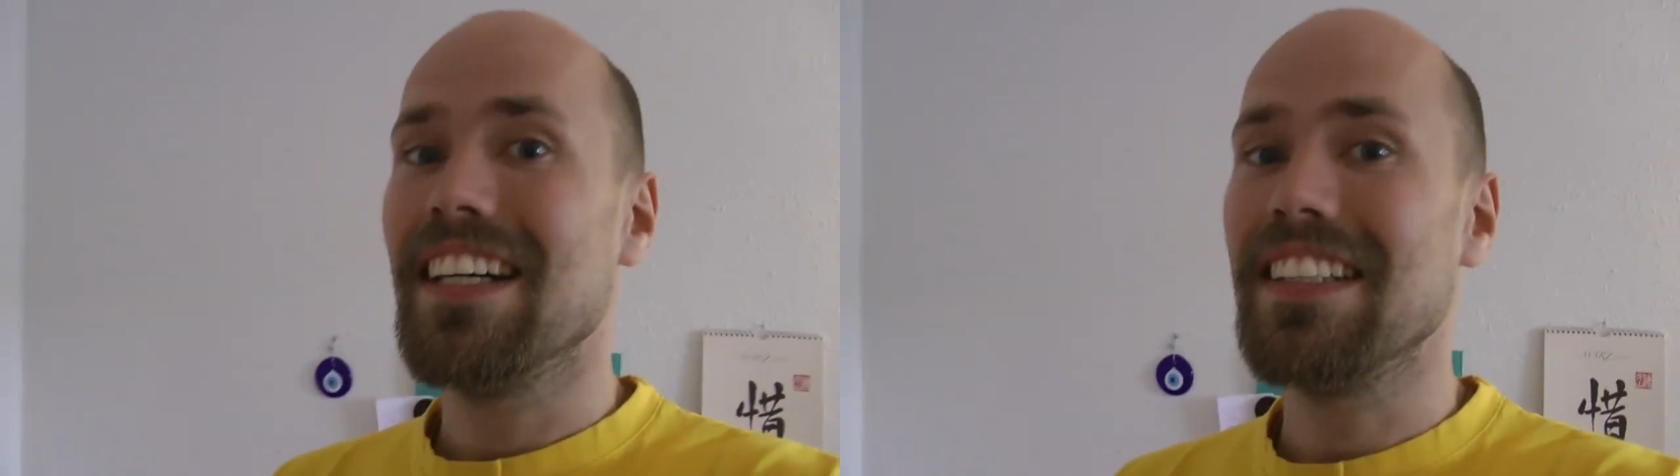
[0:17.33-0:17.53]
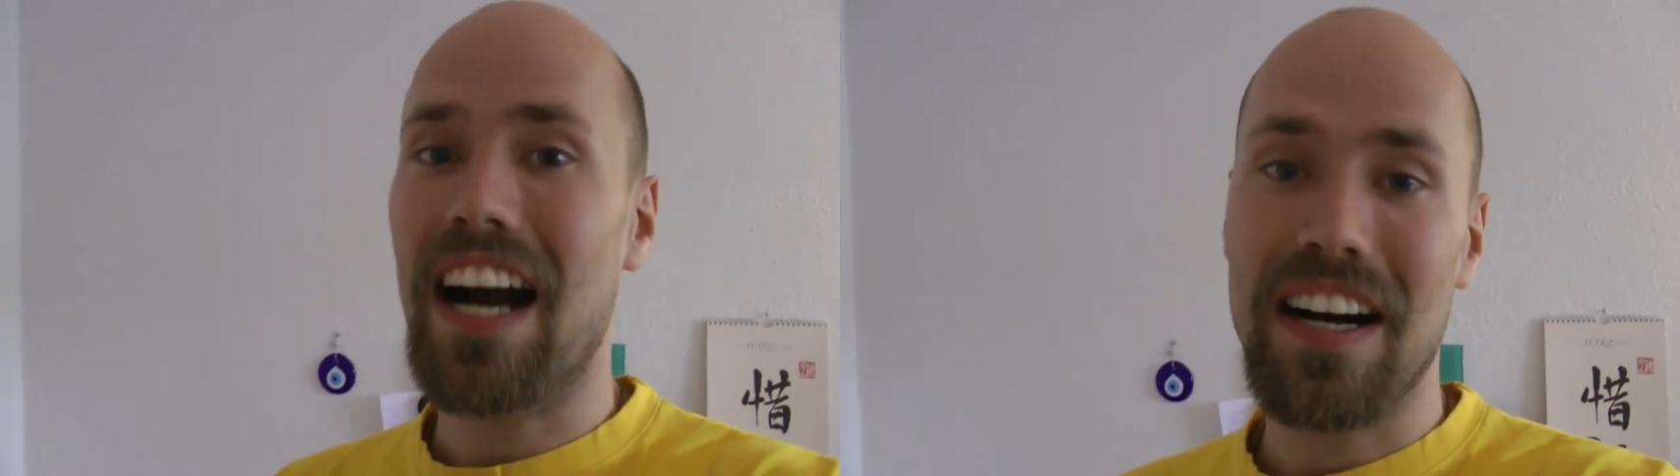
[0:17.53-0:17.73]

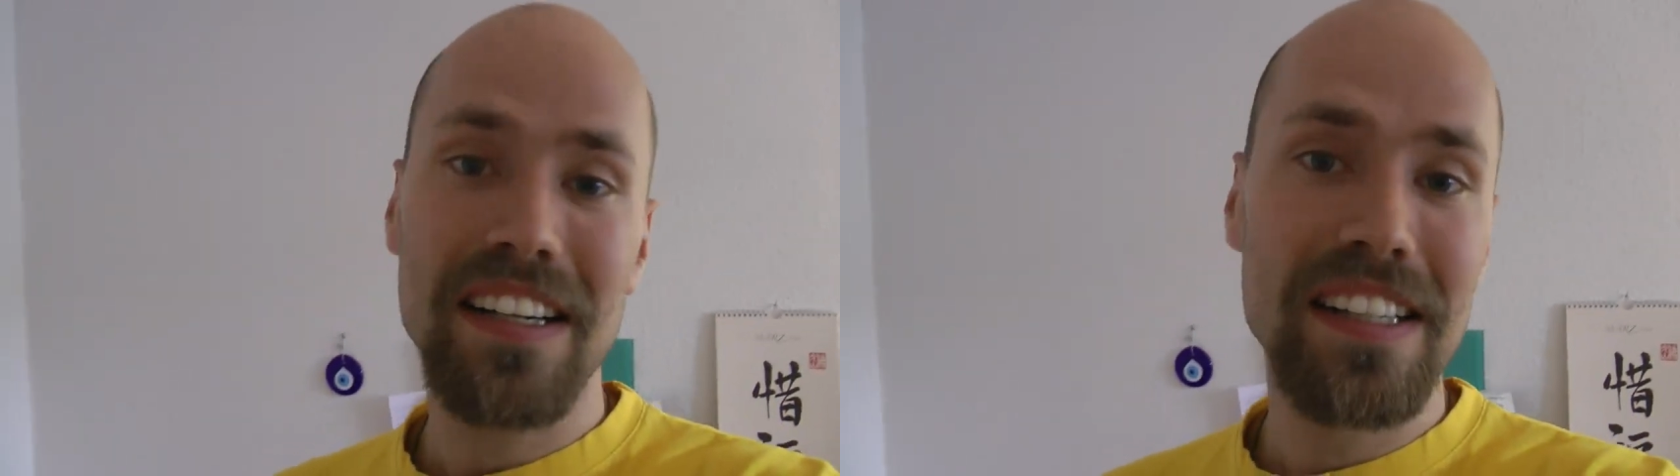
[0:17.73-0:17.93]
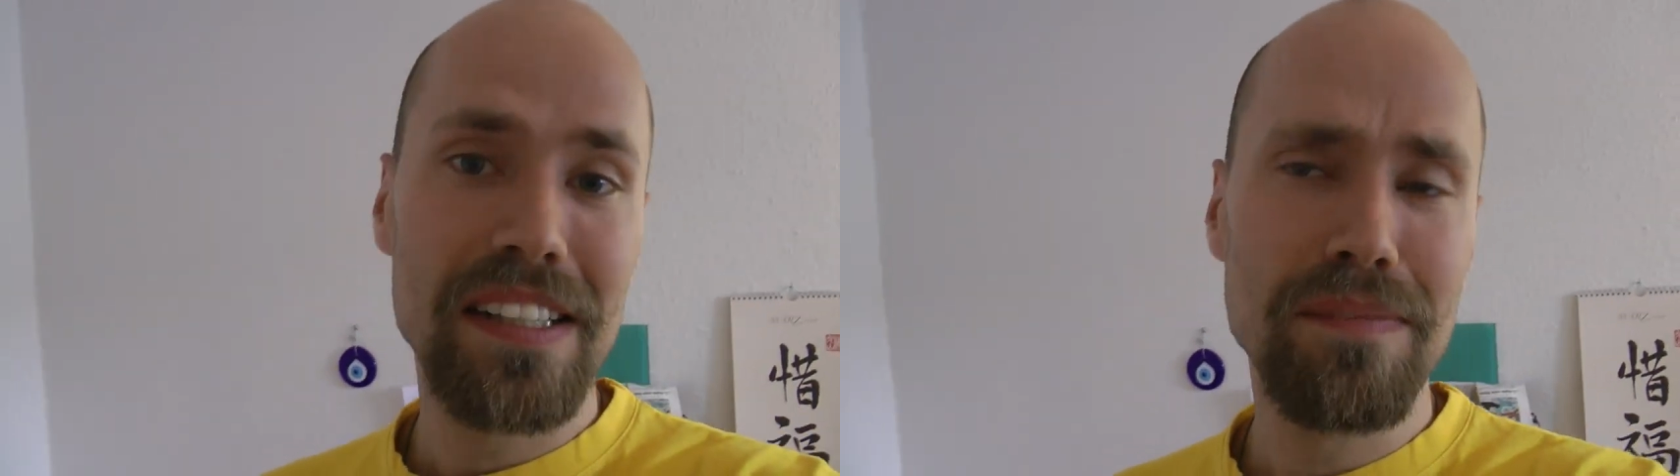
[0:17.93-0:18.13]
Ja,
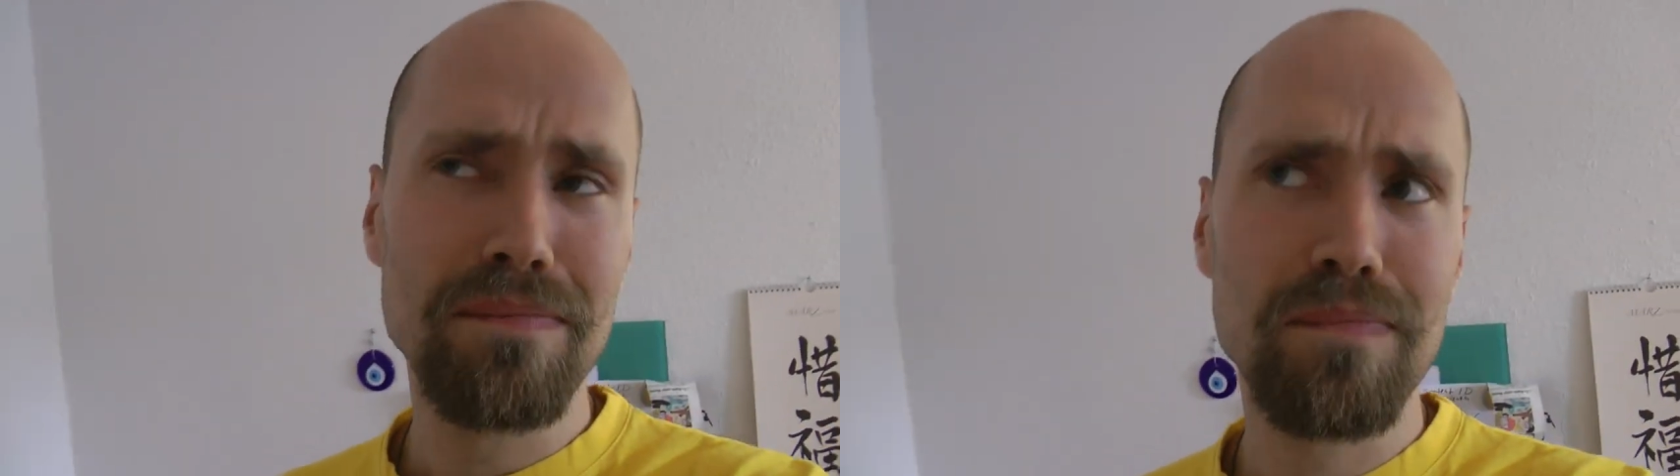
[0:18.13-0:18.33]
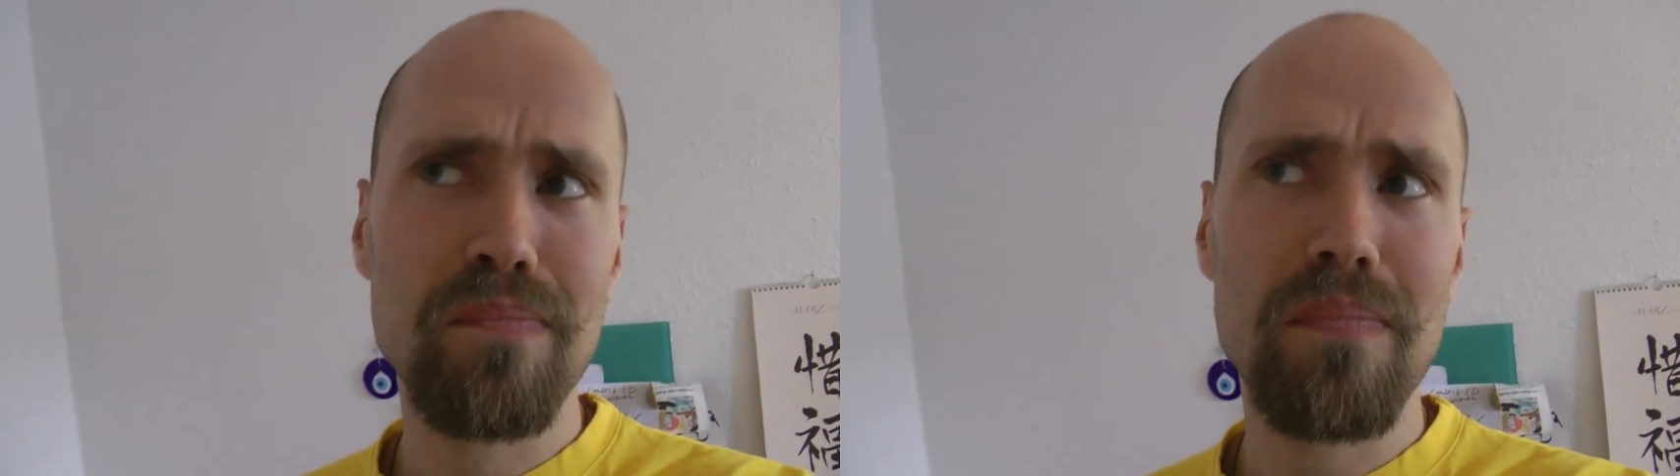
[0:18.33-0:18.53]

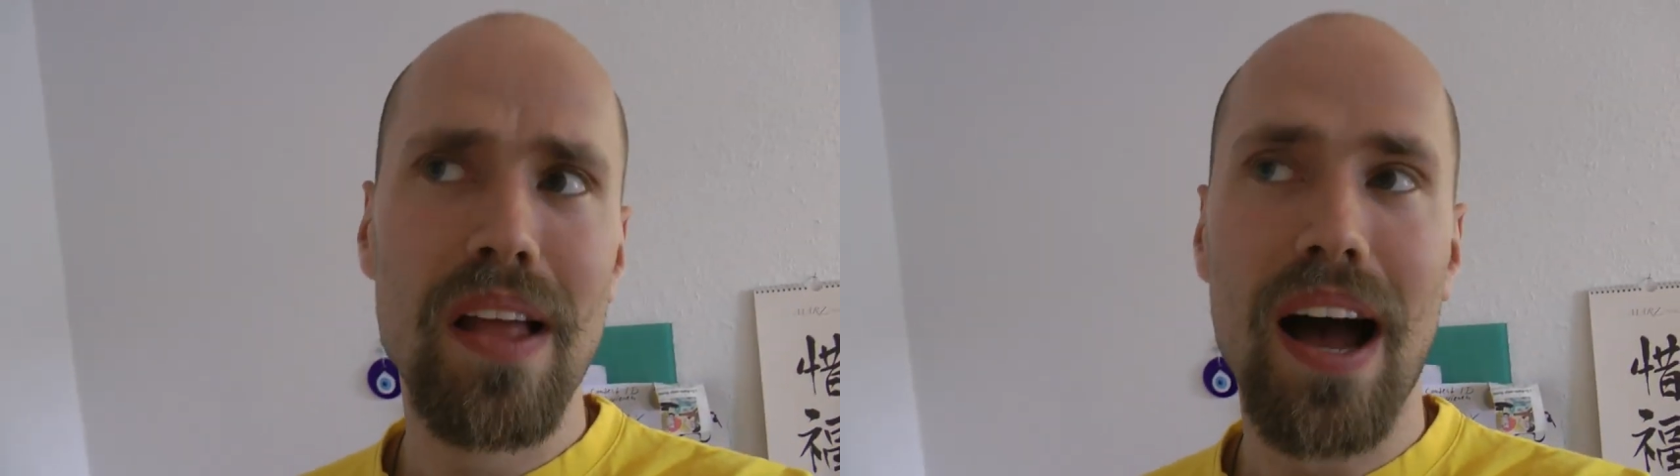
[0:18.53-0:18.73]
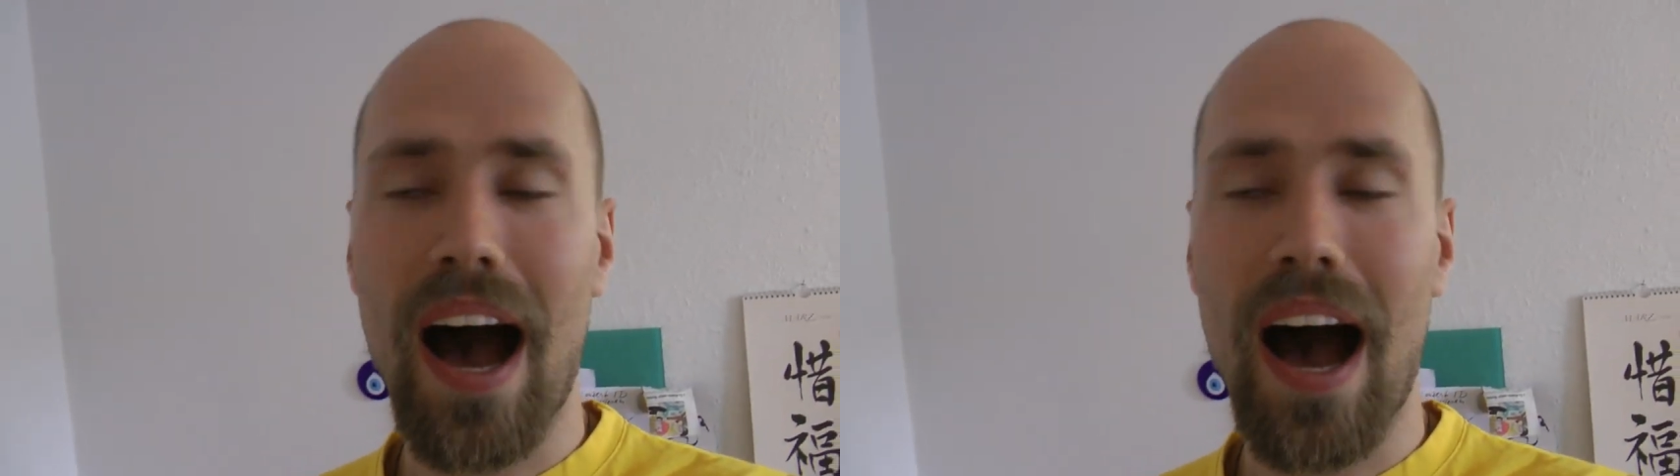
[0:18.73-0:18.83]
ähm,